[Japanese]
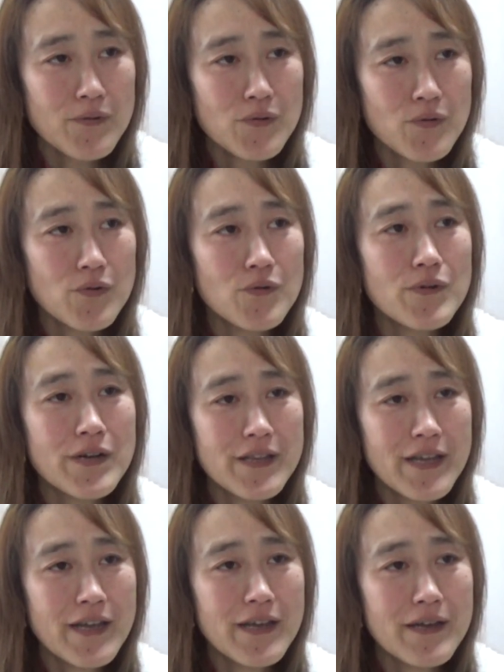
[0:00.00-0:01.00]
老後は
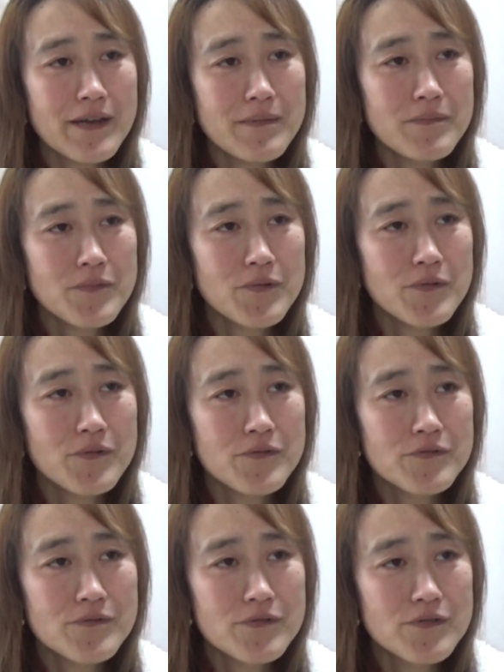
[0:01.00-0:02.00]
ね、も
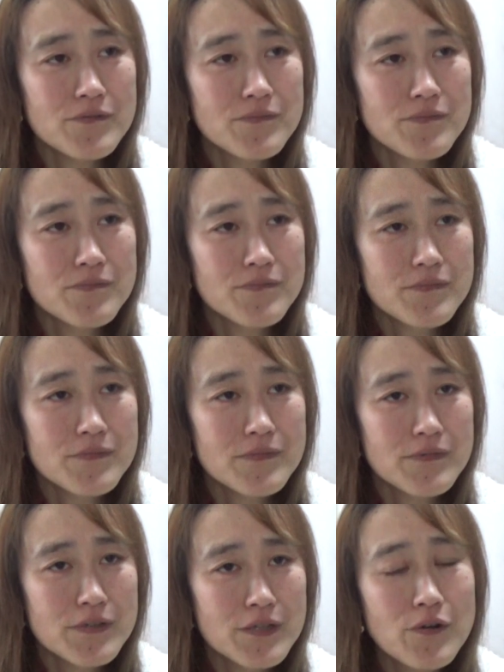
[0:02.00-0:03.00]
う、
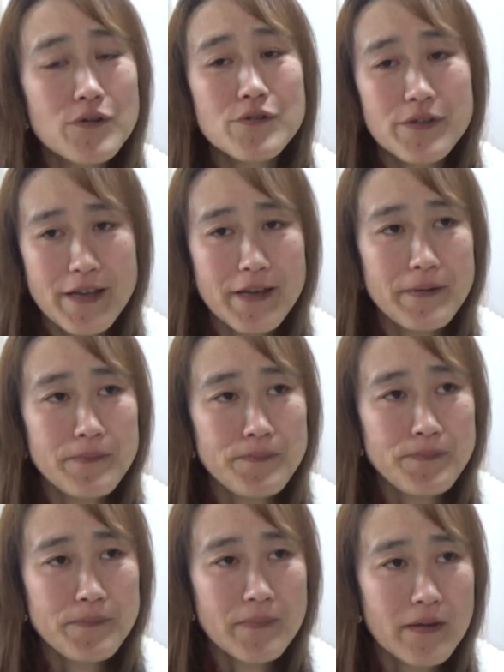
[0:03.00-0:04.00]
いろいろね、
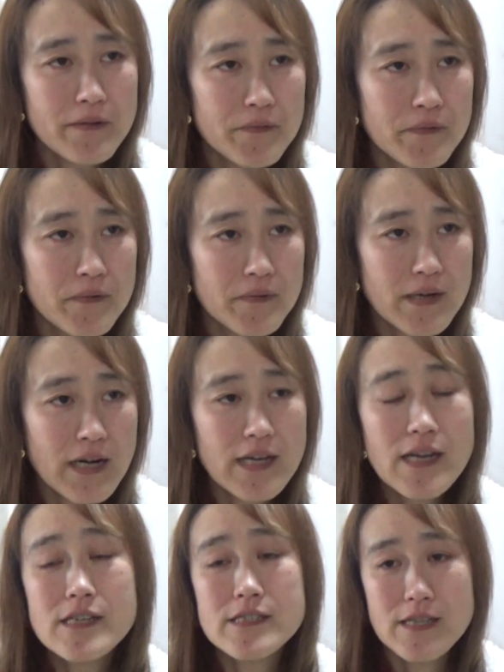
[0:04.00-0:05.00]
あの、
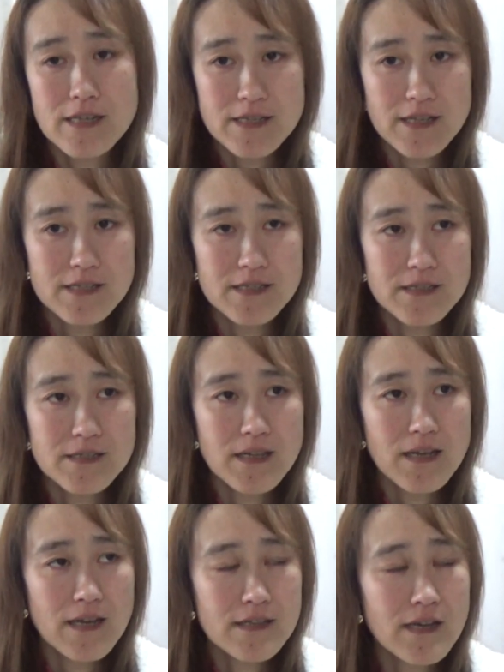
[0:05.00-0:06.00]
駆け足できた人
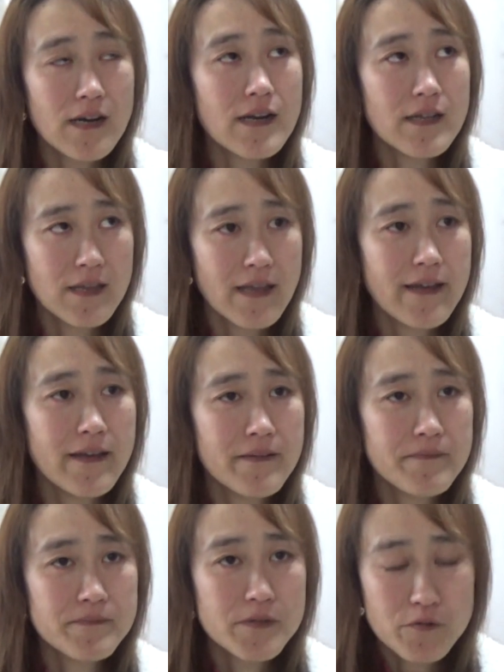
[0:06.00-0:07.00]
生やったからね、
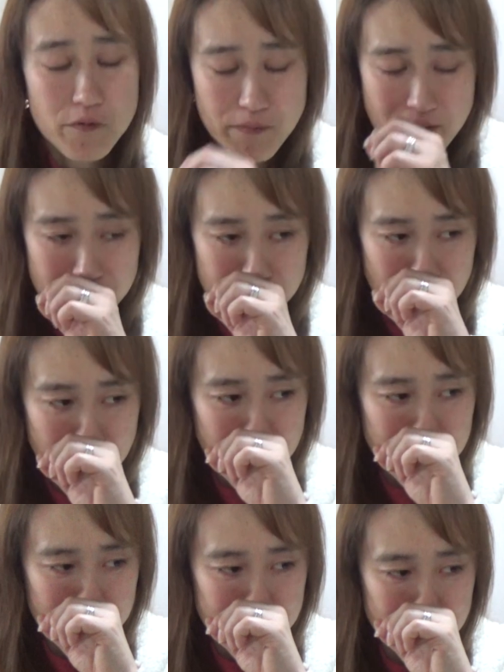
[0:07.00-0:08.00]
ちょっとごめん、
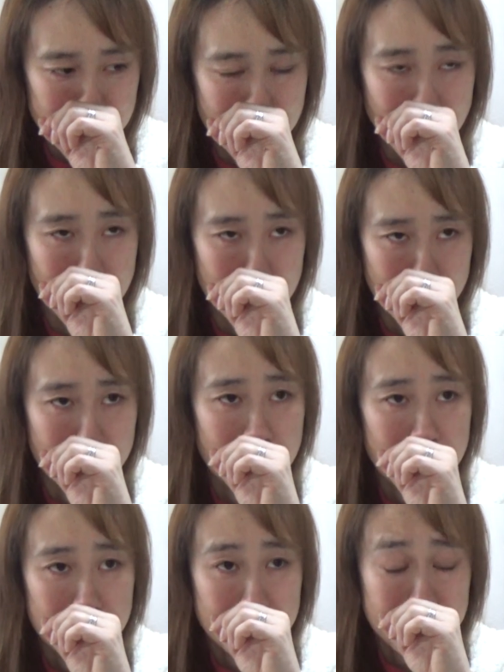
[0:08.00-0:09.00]
思い出すの辛いけど、
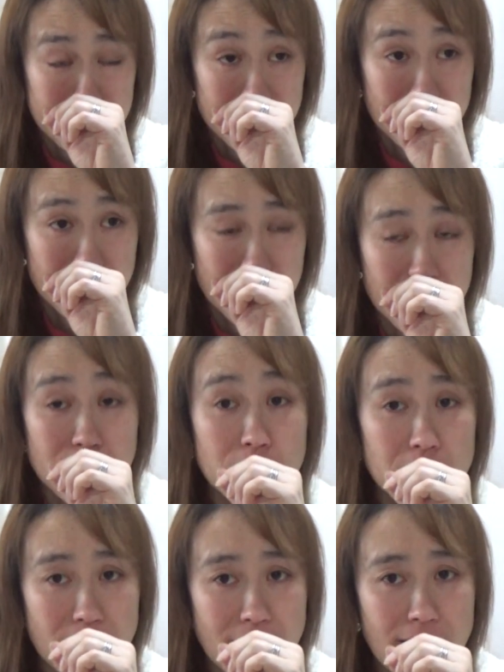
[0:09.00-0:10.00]
い
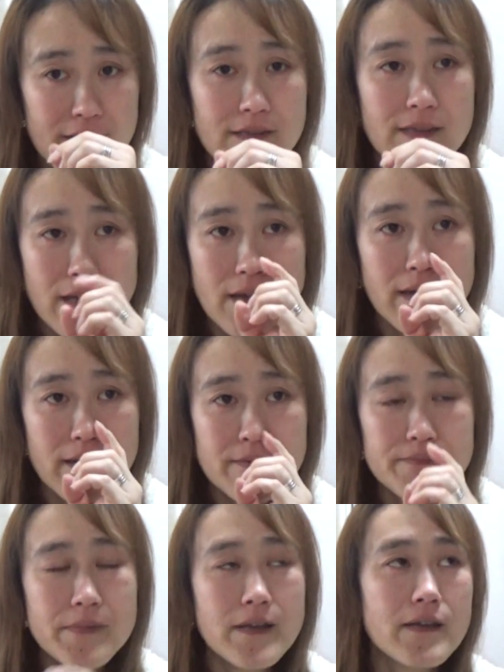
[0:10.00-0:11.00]
ろいろあって、
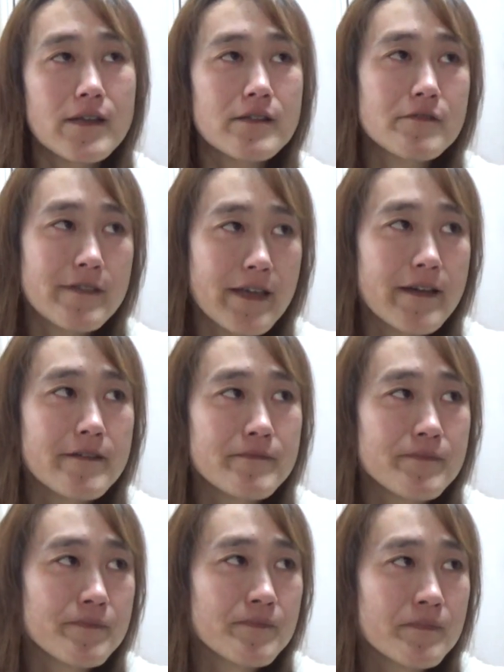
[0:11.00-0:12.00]
えー、っとね、
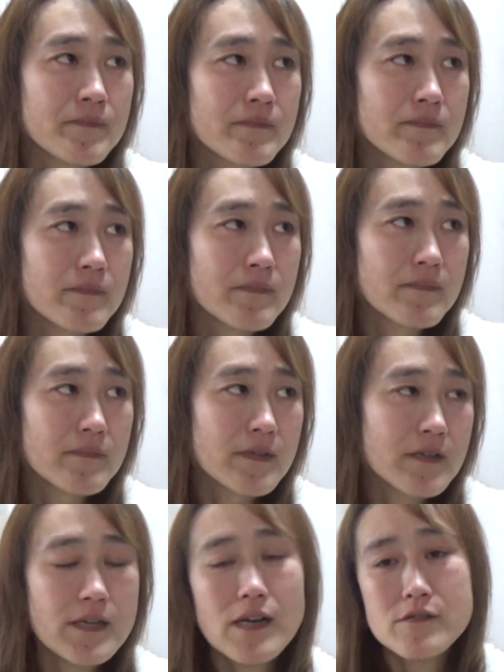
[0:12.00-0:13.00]

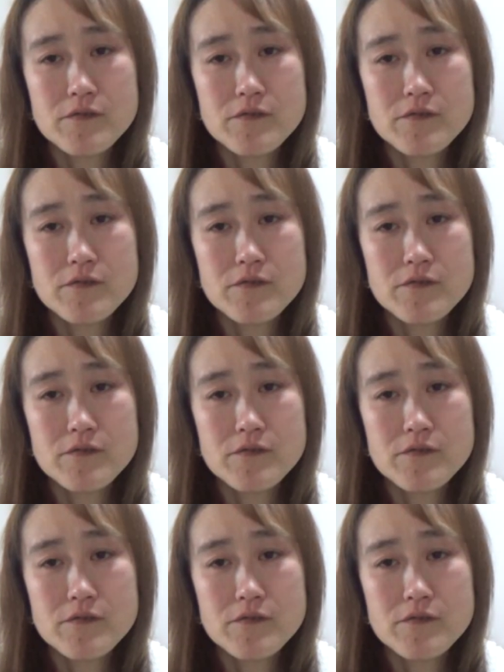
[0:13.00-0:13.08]
気が